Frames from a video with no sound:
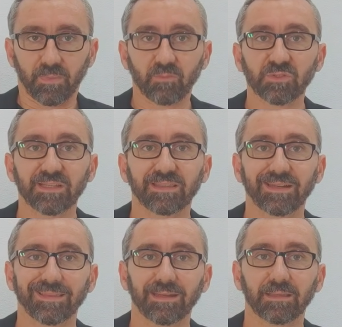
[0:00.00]
Vamos a
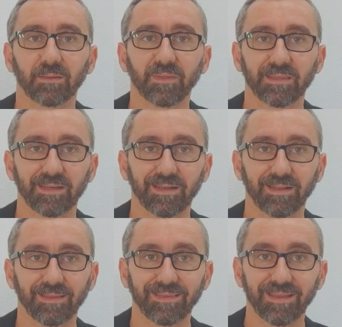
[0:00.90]
entrar directamente en
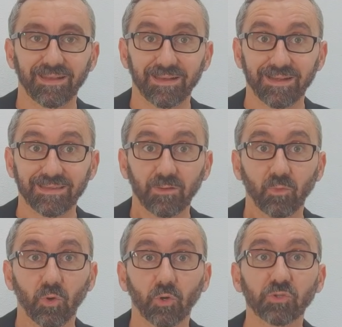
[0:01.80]
el, en el
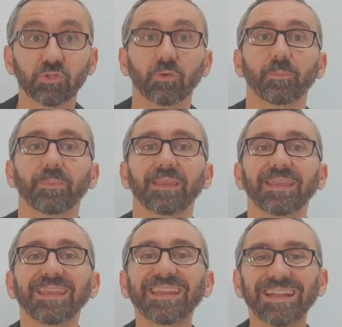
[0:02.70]
artículo 8
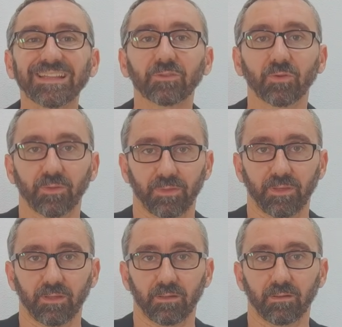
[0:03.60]
y
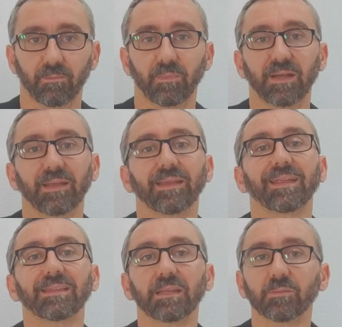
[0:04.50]
14, ¿vale?
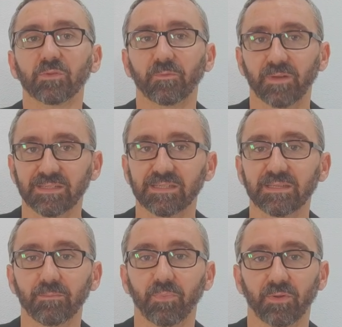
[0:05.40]
Que tenemos
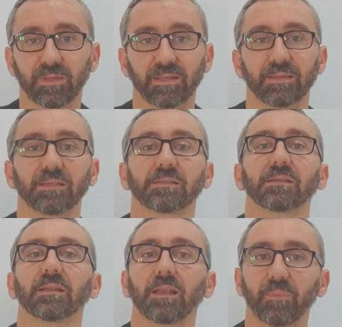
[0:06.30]
frases importantes.
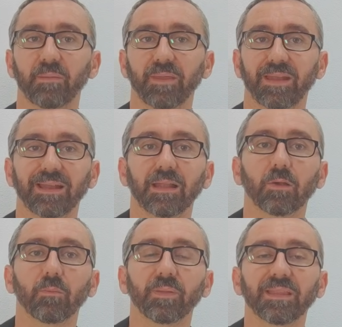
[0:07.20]
La primera,
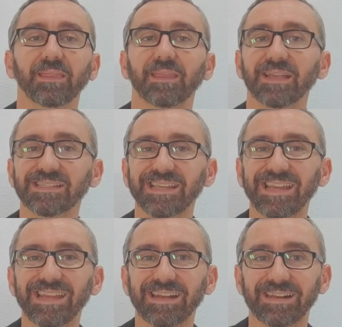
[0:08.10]
la competencia es
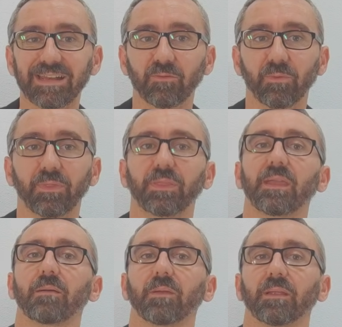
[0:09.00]

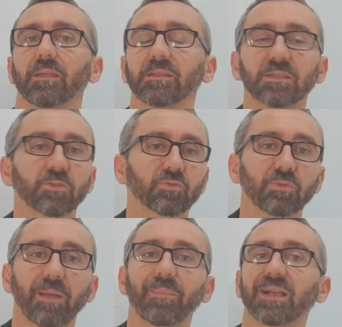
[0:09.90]
irrenunciable. Y eso es
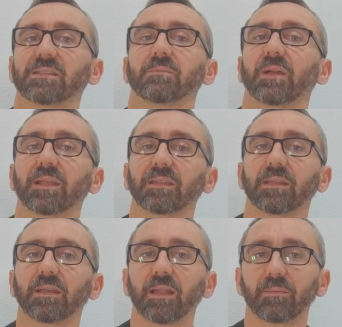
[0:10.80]
una máxima que
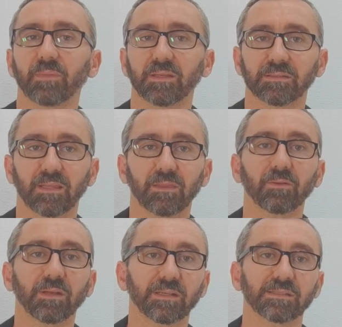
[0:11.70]
tiene la
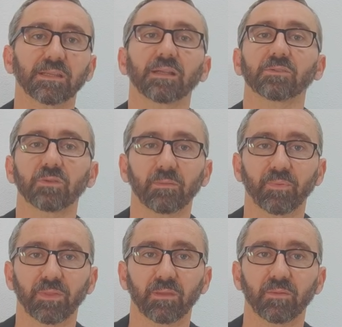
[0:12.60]
Administración, en este caso en el
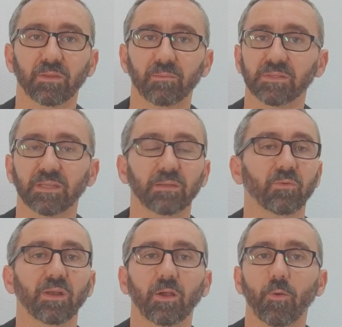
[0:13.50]
procedimiento
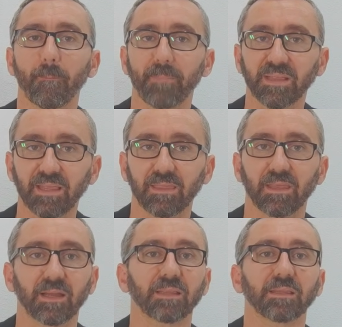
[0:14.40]
administrativo. La
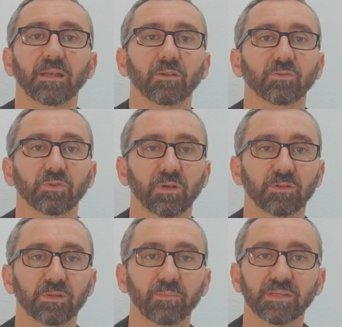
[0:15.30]
competencia que tienen los
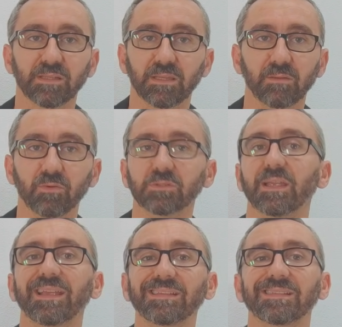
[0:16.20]
órganos
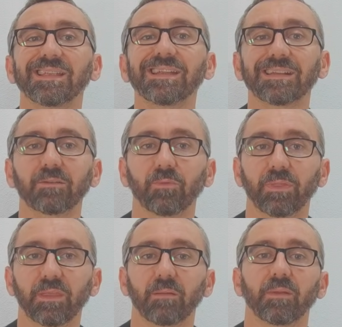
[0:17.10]
administrativos es
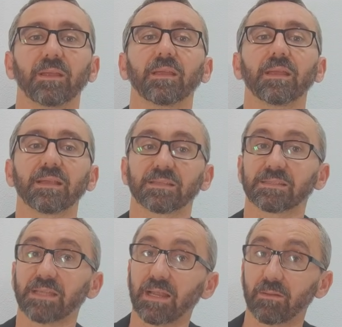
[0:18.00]
irrenunciable,
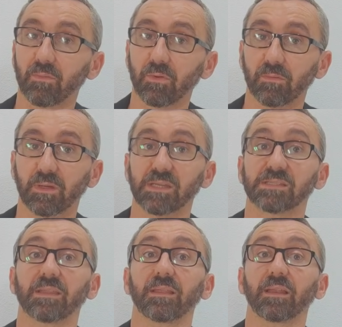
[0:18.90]
salvo que
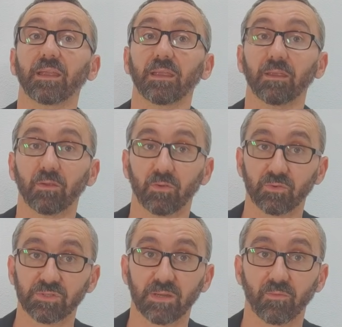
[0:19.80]
se delegue
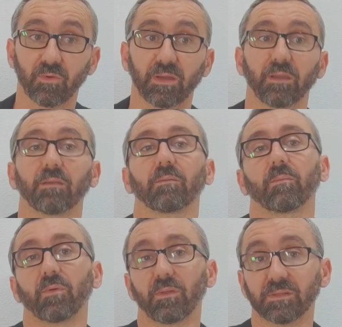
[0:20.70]
o se aboque,
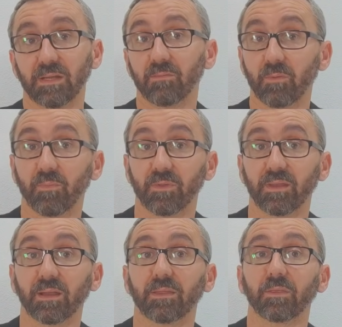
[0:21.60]
por, salvo por
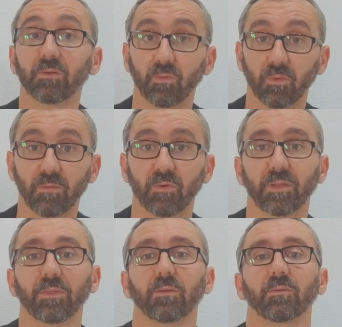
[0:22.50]
delegación o
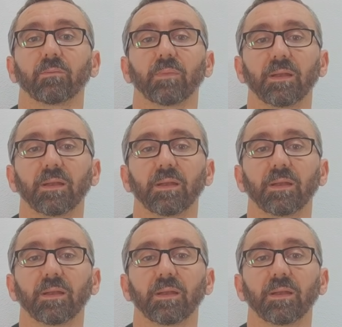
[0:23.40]
abocación.